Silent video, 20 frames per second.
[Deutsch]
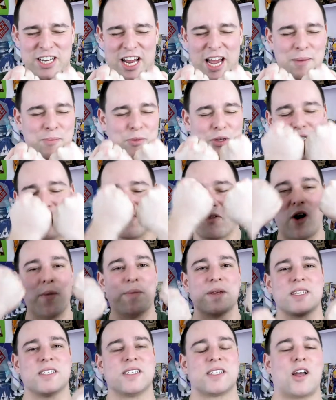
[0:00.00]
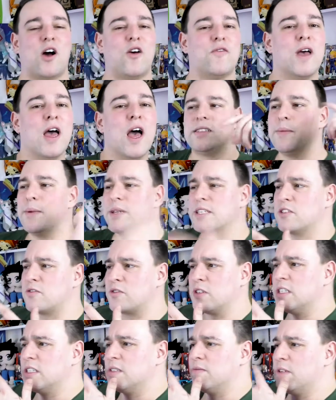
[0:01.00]
schreiben und ich freue mich richtig drauf. Die Mehrzahl
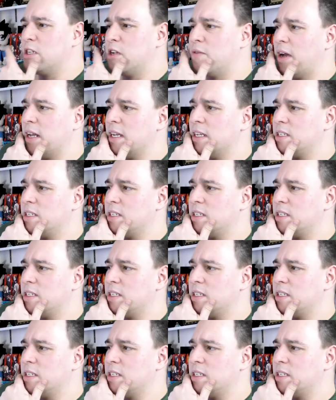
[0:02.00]
von diesem Video war